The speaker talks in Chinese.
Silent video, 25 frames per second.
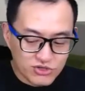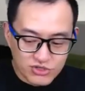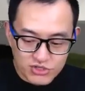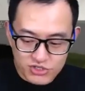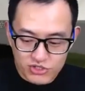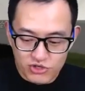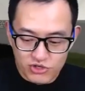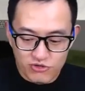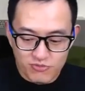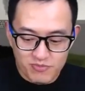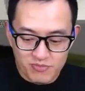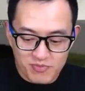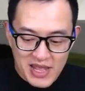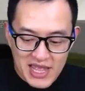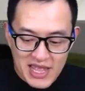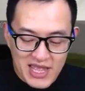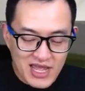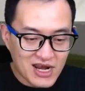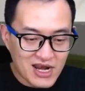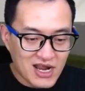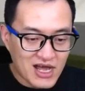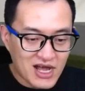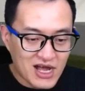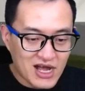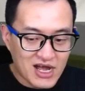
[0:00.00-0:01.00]
又败
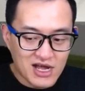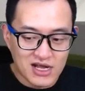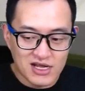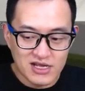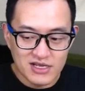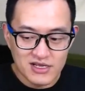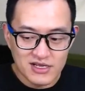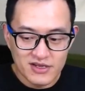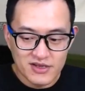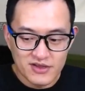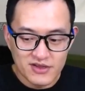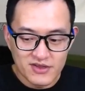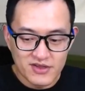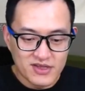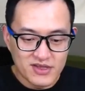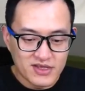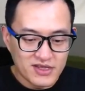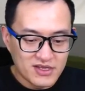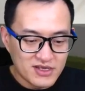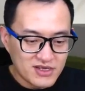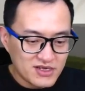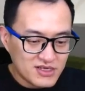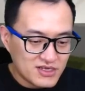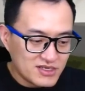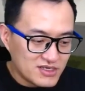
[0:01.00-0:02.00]
了，
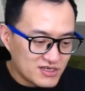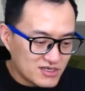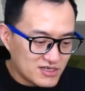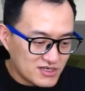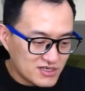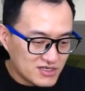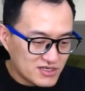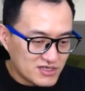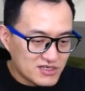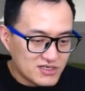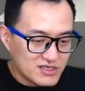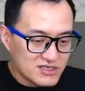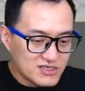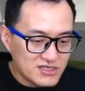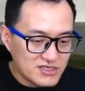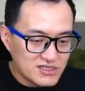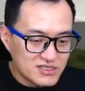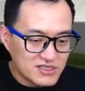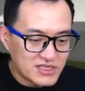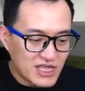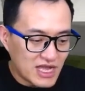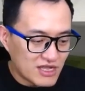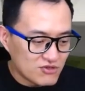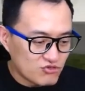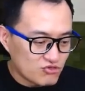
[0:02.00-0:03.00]

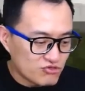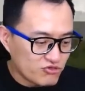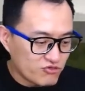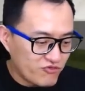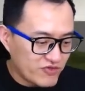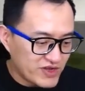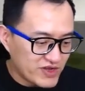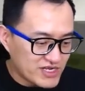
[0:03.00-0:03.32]
难度非